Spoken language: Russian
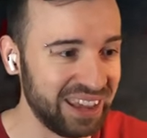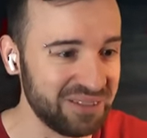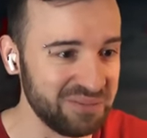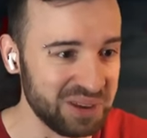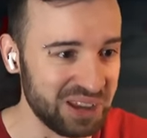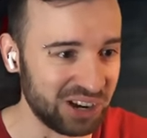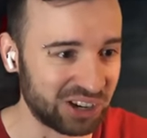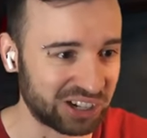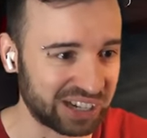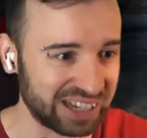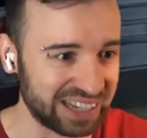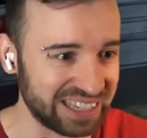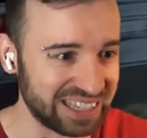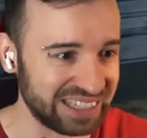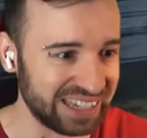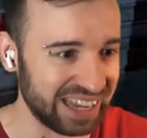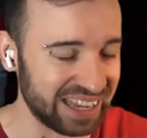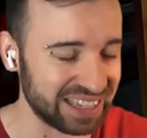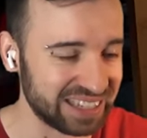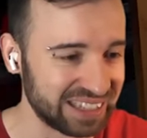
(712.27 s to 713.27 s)
И Мишка
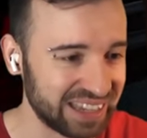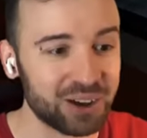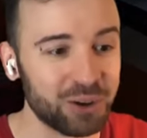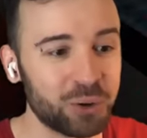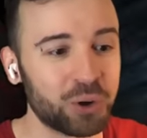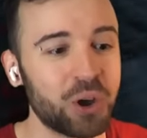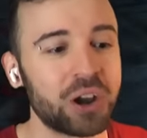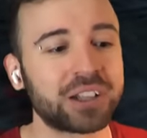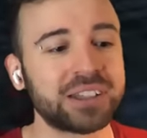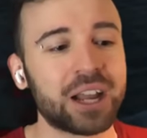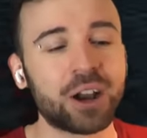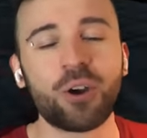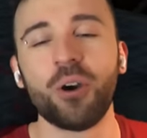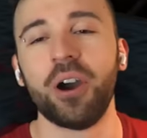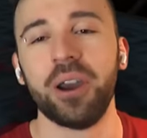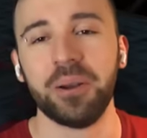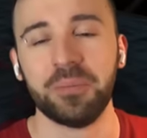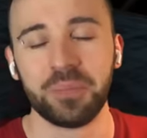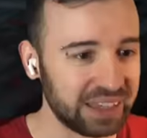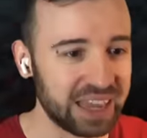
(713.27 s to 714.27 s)
здесь. Урок
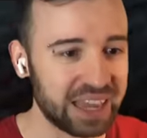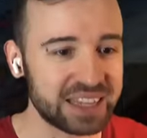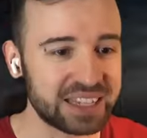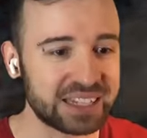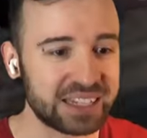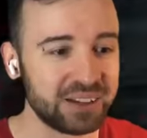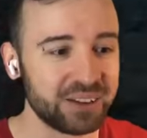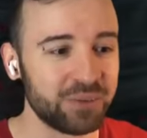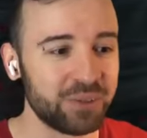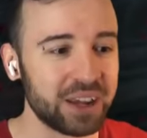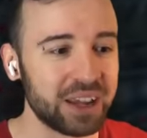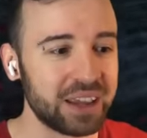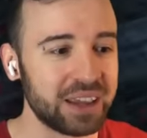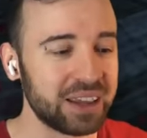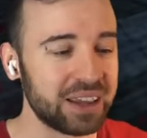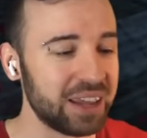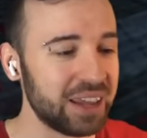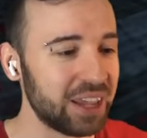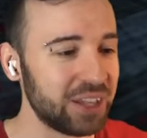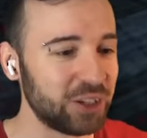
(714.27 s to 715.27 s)
такой. Если
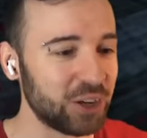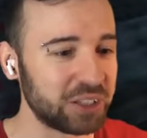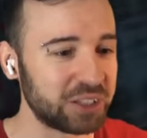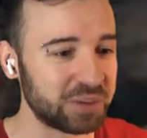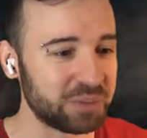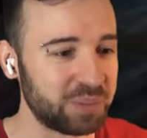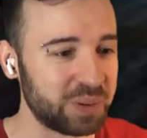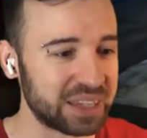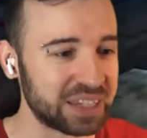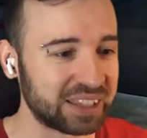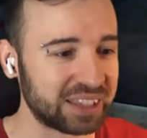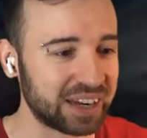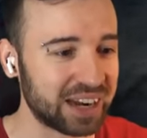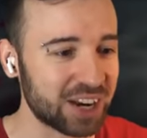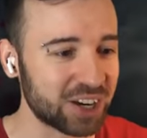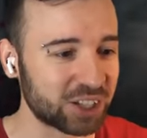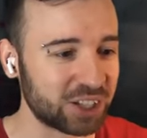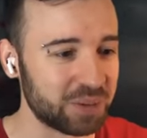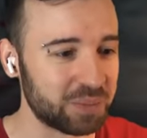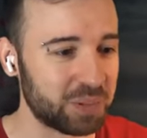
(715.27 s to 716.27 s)
вы идете
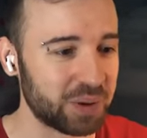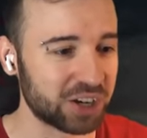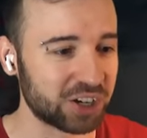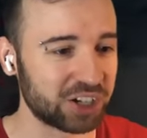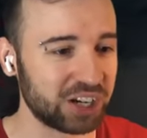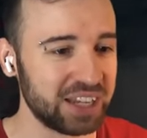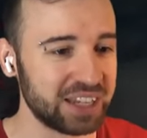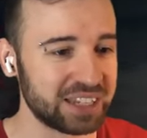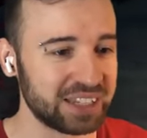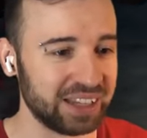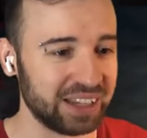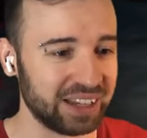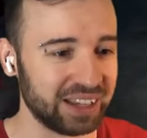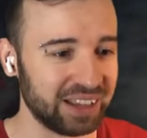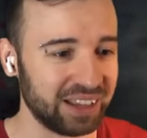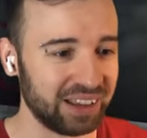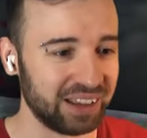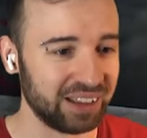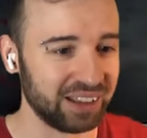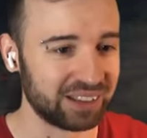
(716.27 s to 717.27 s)
бесстрашно по жизни,
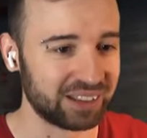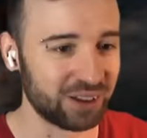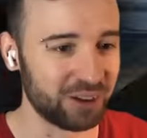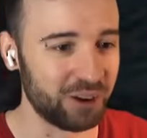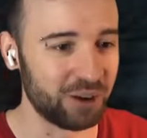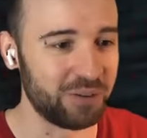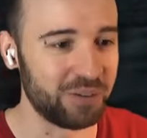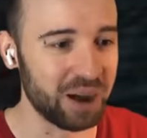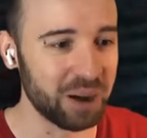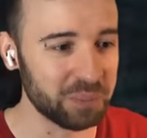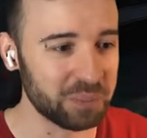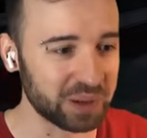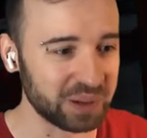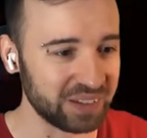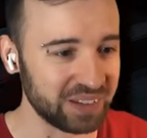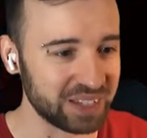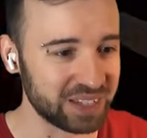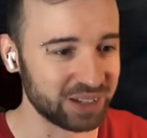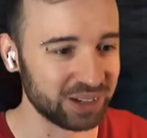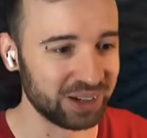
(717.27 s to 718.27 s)
что вам
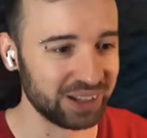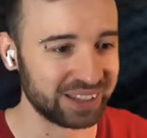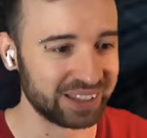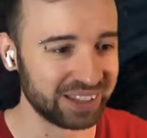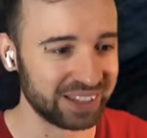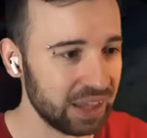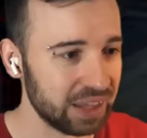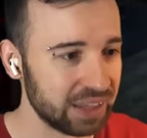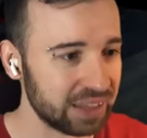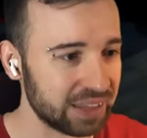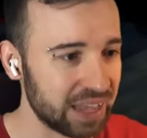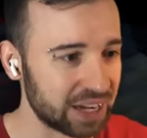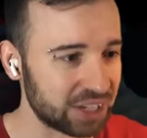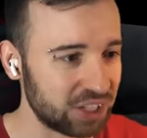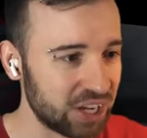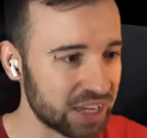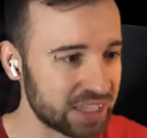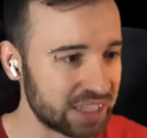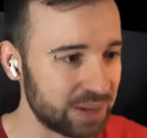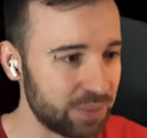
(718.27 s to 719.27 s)
повезет. Так,
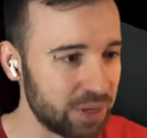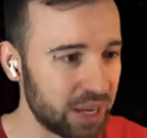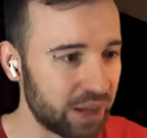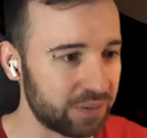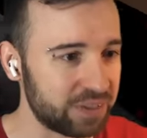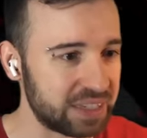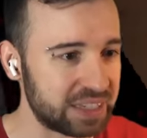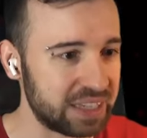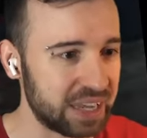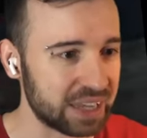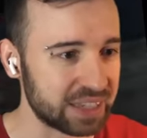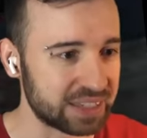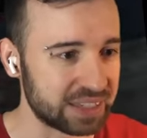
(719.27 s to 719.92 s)
сейчас на меня все